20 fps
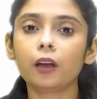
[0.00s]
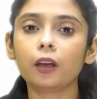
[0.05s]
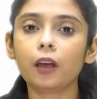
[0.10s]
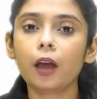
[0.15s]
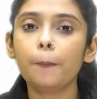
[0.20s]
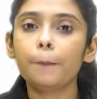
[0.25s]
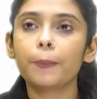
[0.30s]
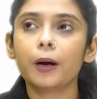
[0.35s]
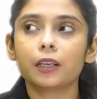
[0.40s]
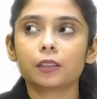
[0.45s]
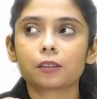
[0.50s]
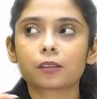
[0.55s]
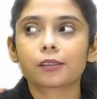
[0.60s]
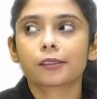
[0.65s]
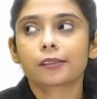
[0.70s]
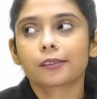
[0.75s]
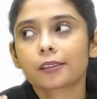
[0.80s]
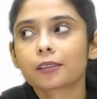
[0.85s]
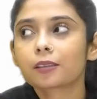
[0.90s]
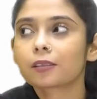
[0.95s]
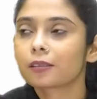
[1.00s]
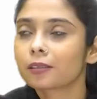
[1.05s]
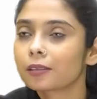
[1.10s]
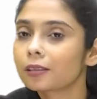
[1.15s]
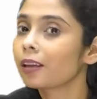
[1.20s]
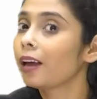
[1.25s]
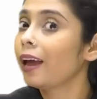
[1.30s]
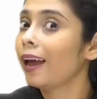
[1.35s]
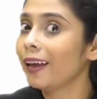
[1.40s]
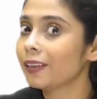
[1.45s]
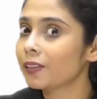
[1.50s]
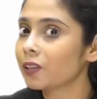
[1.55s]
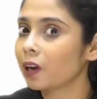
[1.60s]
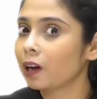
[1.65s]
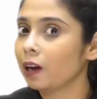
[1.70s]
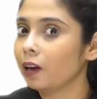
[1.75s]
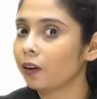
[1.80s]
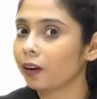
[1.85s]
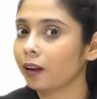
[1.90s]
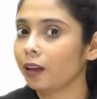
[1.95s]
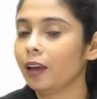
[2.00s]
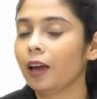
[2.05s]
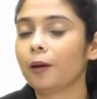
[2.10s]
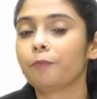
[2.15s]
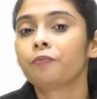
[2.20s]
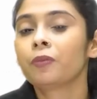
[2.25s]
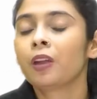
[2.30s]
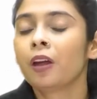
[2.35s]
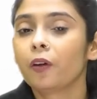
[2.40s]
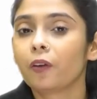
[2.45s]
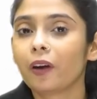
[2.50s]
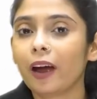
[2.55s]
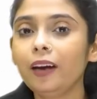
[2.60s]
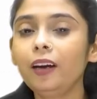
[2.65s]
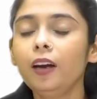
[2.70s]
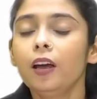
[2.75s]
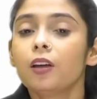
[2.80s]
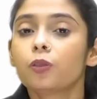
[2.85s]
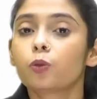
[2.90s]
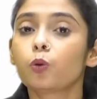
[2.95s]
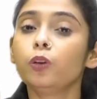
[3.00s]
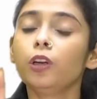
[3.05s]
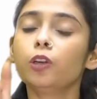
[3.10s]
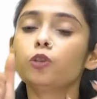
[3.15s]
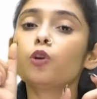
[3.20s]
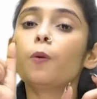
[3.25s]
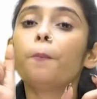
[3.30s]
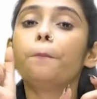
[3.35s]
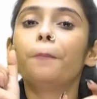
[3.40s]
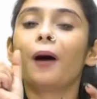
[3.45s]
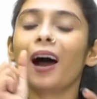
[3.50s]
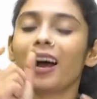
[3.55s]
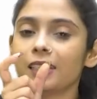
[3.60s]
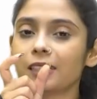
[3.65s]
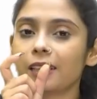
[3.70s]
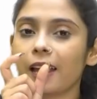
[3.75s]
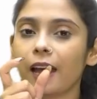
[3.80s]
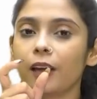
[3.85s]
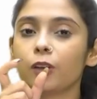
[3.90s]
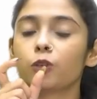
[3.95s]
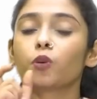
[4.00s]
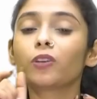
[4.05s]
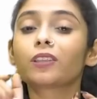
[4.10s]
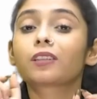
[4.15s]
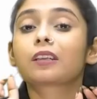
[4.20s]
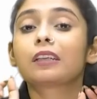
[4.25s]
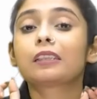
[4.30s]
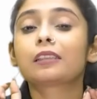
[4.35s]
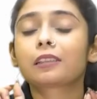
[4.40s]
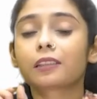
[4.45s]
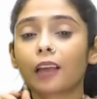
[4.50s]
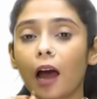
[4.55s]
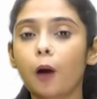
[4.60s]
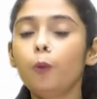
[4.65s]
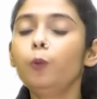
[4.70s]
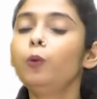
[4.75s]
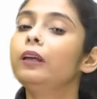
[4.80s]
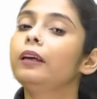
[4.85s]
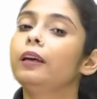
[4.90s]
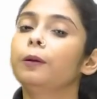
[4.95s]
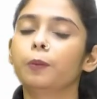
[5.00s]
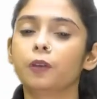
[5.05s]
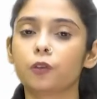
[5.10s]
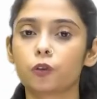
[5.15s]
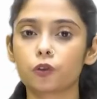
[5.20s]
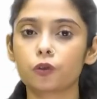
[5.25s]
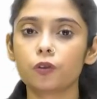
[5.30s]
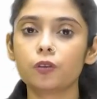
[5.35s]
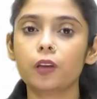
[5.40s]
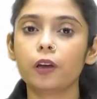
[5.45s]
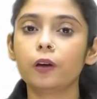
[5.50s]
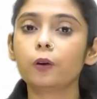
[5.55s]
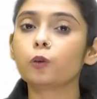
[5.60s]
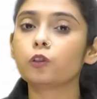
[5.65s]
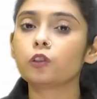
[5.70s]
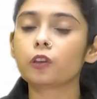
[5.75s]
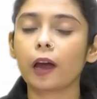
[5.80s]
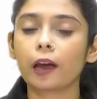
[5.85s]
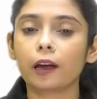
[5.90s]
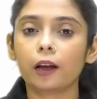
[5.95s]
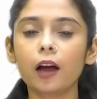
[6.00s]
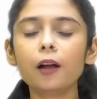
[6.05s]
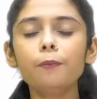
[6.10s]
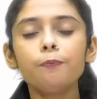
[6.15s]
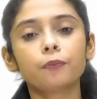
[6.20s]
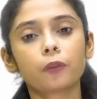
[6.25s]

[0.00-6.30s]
रही है बज ऐसे कर रही है राइट right? तो ये जो बज है जो इसका साउंड है बच्चों ये हो जाएगा